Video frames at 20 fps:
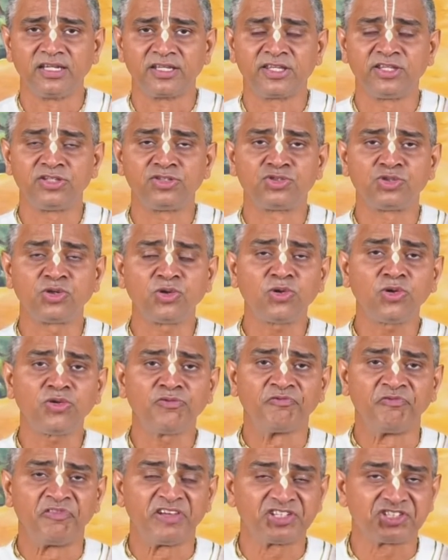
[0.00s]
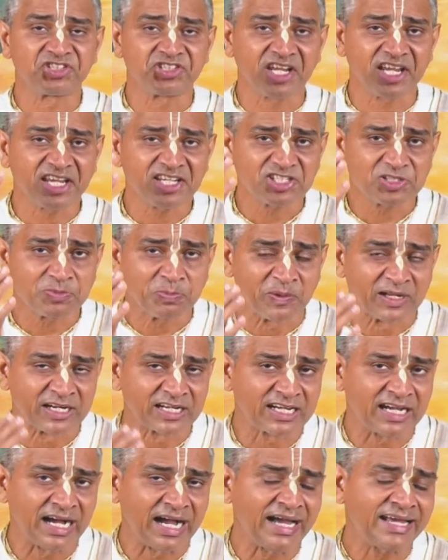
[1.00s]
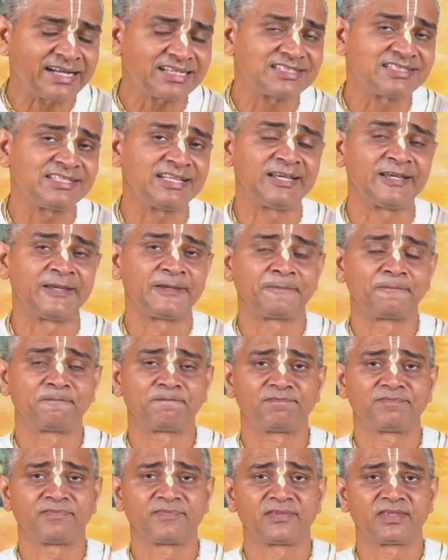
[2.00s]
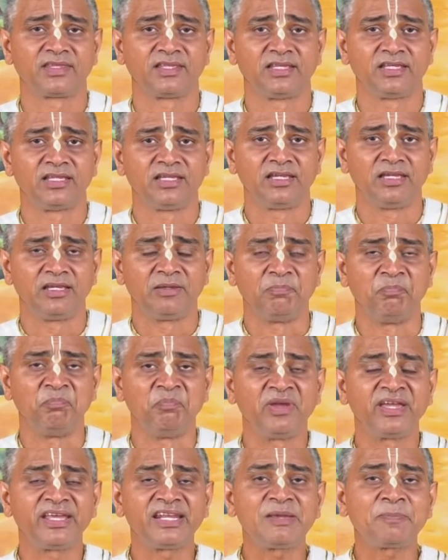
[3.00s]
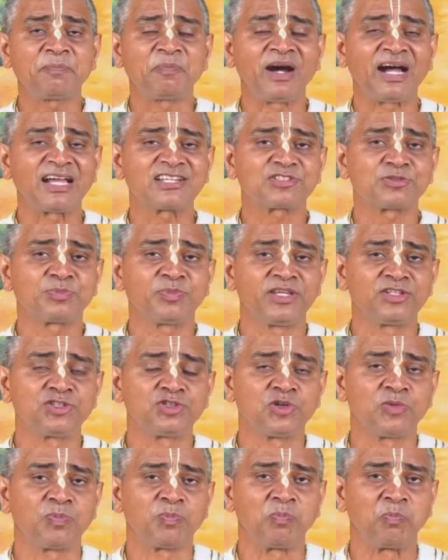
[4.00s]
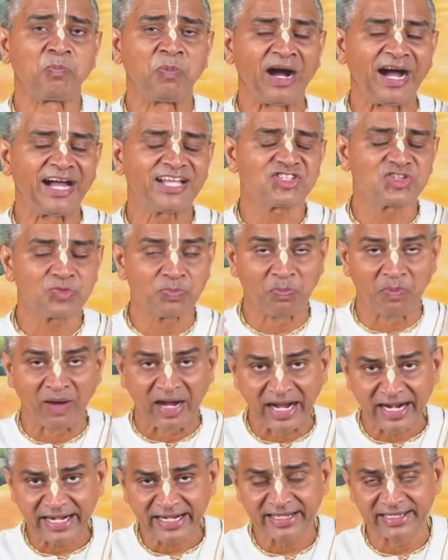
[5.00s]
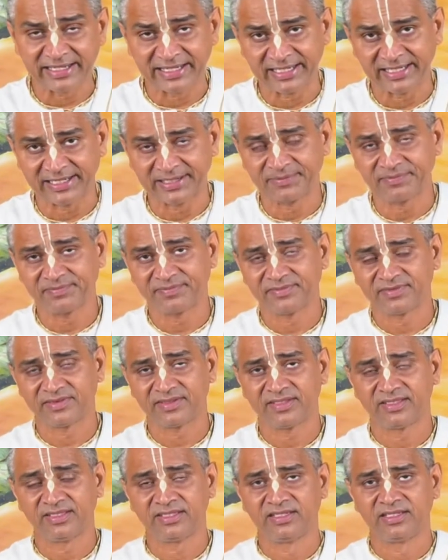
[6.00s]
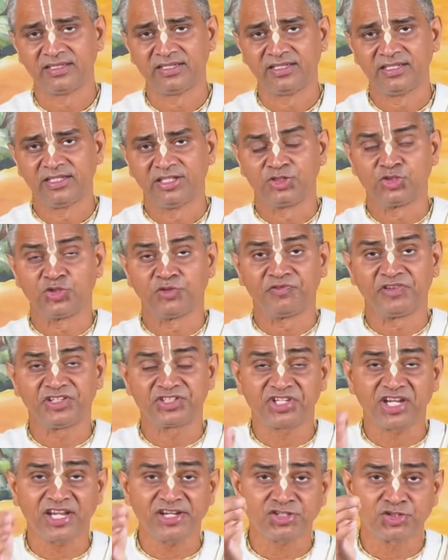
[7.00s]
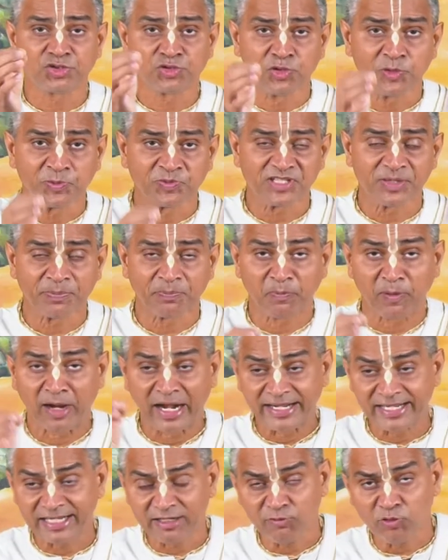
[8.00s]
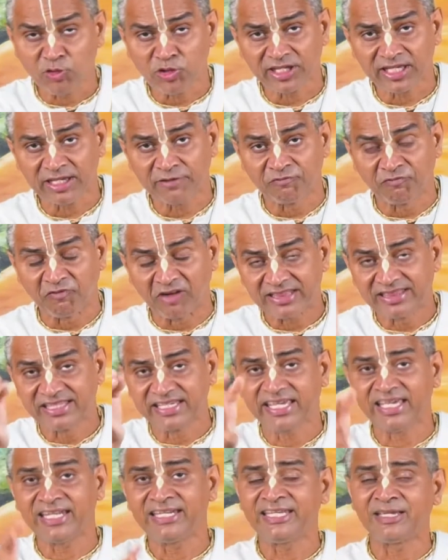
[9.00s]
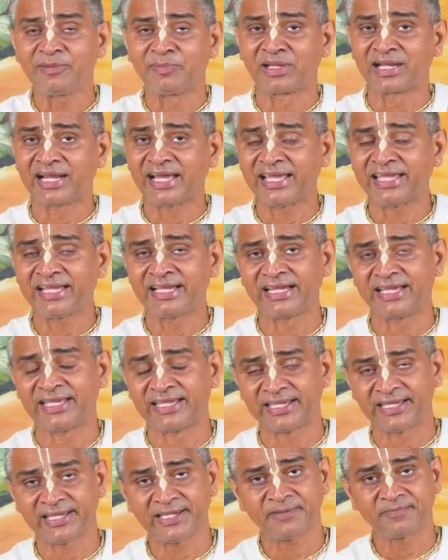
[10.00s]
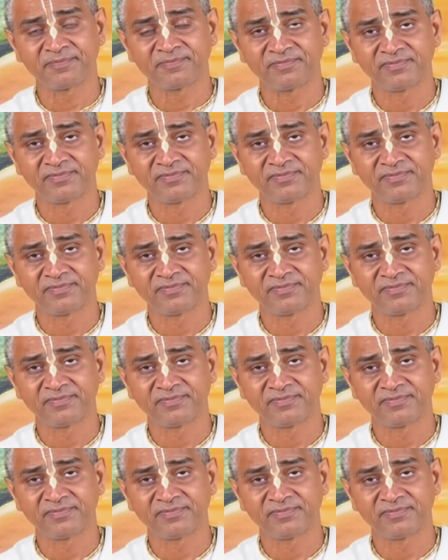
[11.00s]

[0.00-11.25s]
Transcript: कि जो विशेष प्रकार से मेरे पास में जो पांच बाण हैं जो विशेष रूप से पांडवों के वध के लिए बनाए गए हैं